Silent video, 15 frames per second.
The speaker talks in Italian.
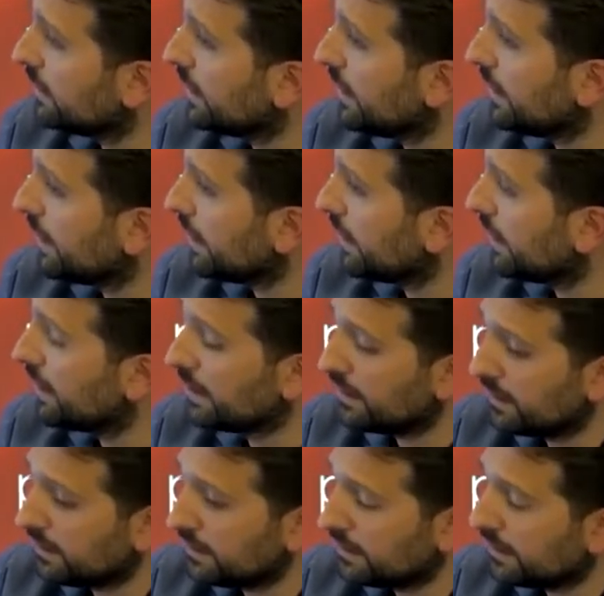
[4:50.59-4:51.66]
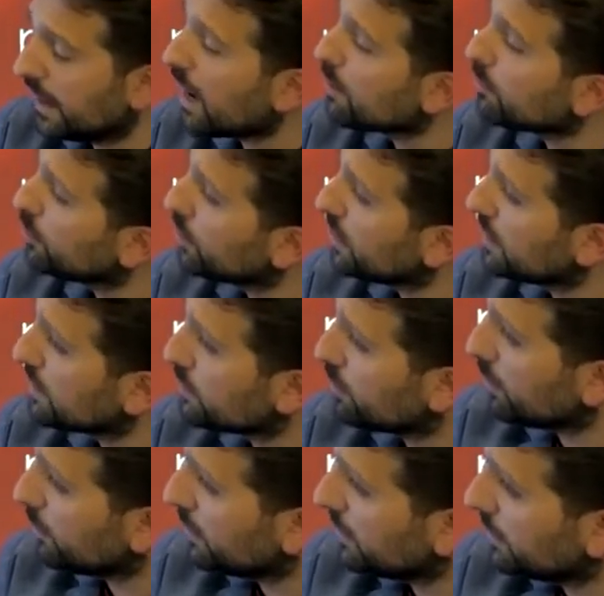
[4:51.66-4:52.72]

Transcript: tenere Napoli solamente